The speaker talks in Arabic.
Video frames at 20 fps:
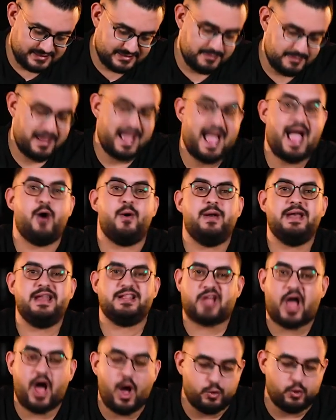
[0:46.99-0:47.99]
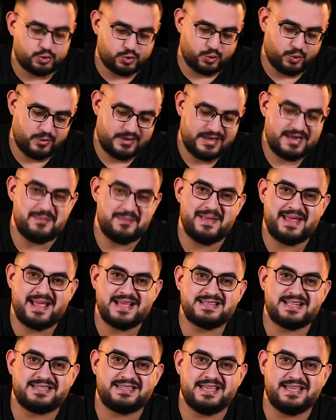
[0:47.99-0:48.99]
تبقى حواليه تحوطه كده من
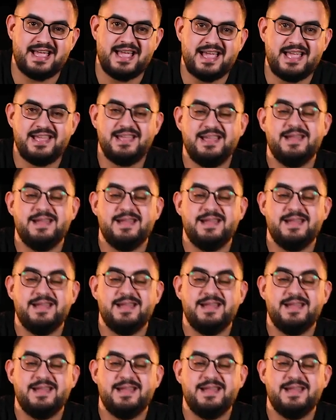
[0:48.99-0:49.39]
كذا اتجاه